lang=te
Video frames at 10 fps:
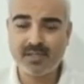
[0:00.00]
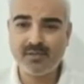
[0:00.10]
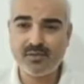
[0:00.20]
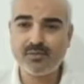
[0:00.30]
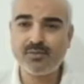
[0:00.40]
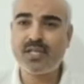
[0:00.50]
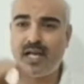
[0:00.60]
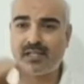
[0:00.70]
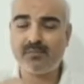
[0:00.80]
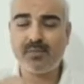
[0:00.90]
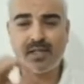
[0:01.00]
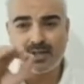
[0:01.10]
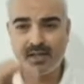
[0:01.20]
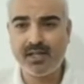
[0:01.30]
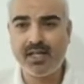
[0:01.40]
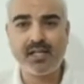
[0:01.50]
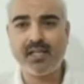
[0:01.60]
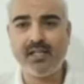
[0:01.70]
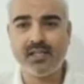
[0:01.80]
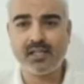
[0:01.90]
చెప్పుకునే విధంగా మనం కర్మలు
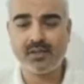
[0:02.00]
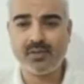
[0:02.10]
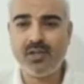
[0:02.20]
చేసి